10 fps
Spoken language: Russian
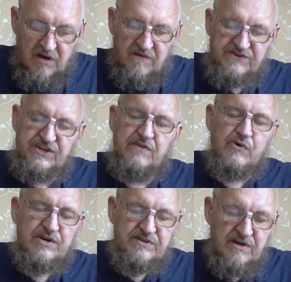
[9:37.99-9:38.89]
Все его
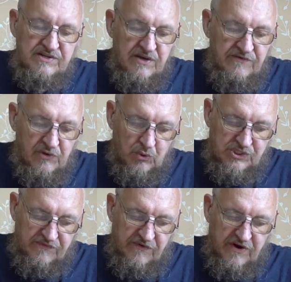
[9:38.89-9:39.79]
рассказы о
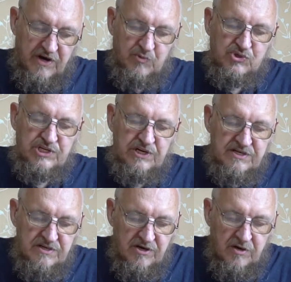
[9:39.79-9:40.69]
философах и
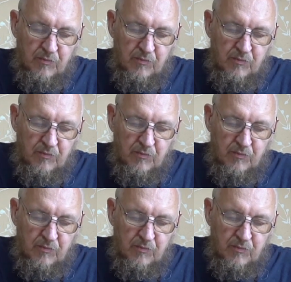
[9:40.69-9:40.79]
мыслителях